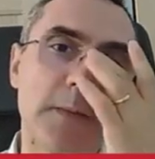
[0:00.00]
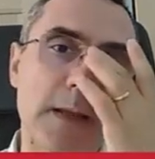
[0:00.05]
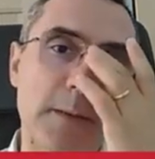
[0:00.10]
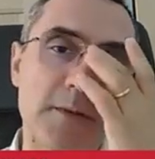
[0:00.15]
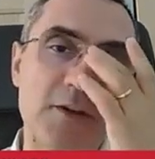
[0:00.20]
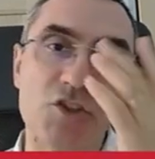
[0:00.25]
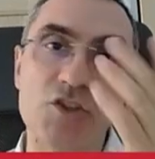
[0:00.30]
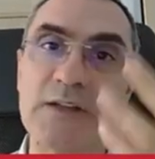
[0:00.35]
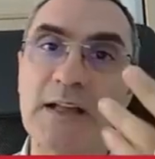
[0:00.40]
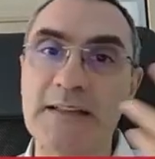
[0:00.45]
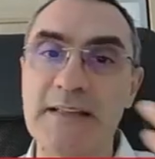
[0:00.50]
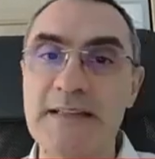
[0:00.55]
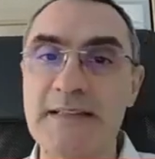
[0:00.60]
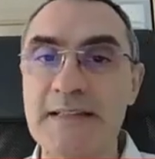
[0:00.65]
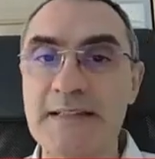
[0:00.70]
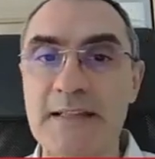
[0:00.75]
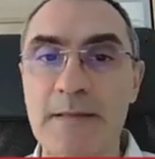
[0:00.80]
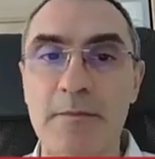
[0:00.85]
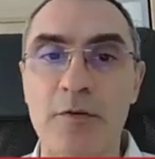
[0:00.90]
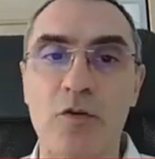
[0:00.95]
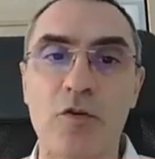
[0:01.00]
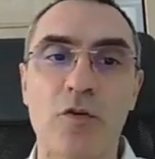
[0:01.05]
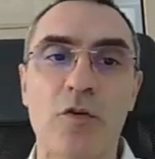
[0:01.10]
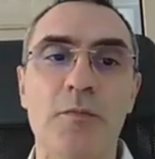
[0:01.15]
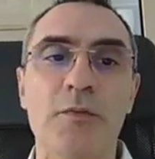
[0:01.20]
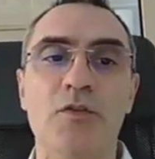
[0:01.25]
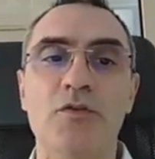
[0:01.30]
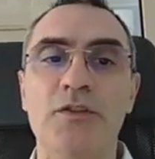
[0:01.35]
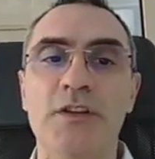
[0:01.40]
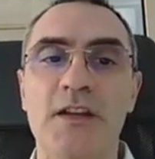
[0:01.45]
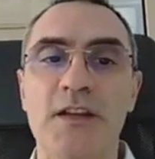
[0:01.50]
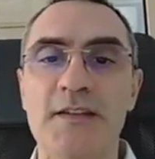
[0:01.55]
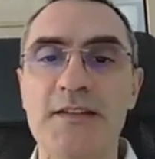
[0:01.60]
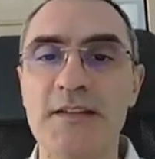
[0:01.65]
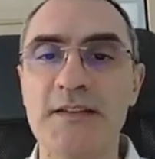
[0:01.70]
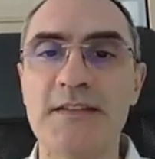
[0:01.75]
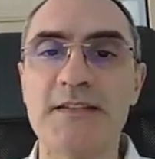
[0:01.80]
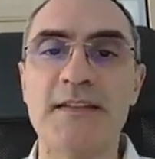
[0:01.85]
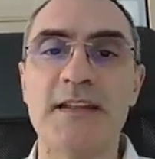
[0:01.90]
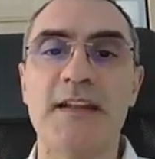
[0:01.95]
capacità del sistema economico di
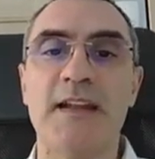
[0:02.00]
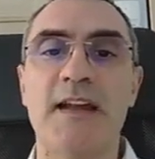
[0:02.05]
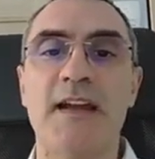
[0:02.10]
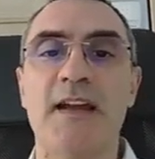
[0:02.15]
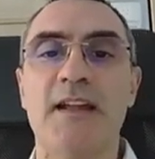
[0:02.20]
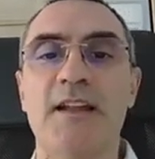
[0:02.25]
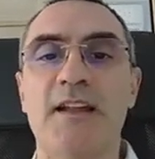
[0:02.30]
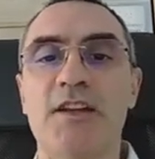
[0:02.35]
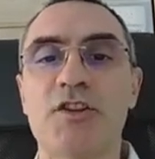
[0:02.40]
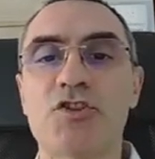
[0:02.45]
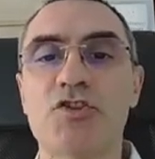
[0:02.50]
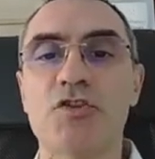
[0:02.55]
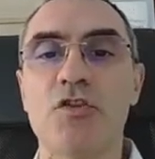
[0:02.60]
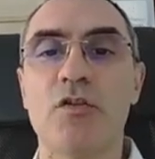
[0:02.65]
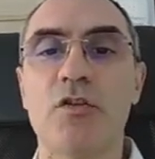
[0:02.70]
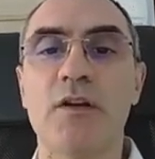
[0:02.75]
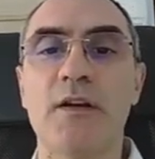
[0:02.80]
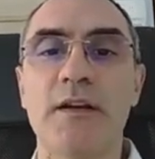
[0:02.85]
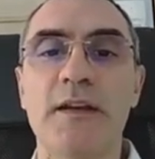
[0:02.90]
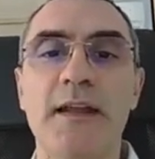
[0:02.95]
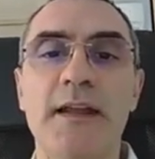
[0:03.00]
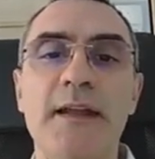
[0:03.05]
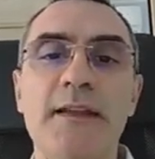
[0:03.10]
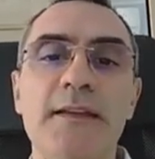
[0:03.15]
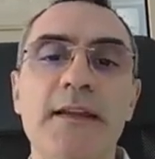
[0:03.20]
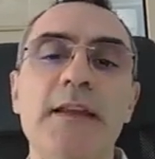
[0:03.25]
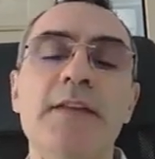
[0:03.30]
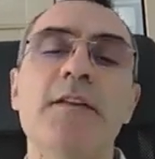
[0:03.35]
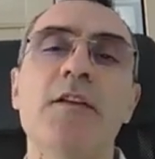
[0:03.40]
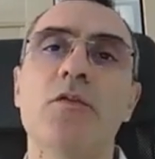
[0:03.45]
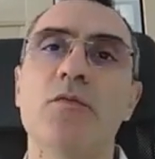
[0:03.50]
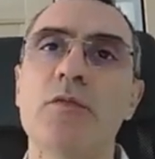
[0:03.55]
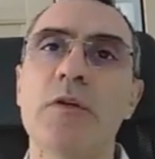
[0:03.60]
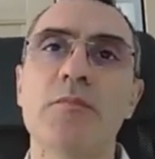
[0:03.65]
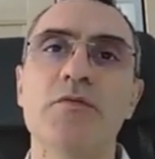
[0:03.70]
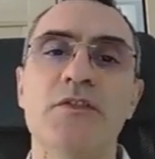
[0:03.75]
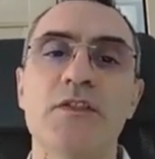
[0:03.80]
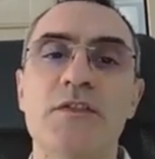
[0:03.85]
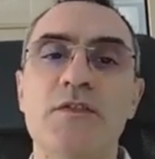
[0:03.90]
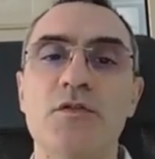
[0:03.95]
resistere a shock negativi con una
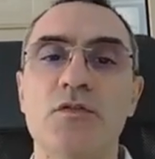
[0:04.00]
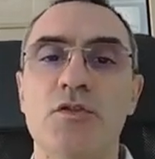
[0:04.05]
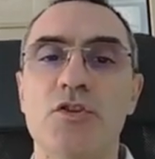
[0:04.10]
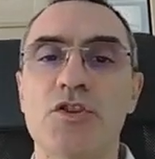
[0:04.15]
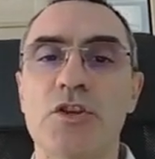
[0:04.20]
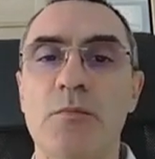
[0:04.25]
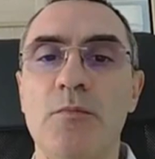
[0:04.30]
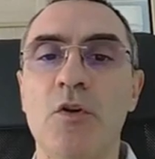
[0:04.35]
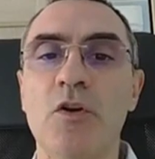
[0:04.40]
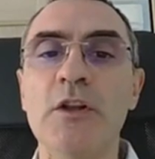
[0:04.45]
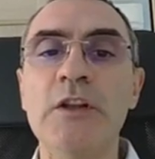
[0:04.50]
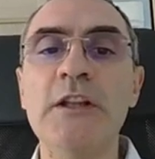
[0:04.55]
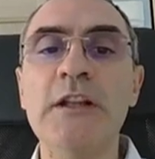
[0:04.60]
posizione diciamo,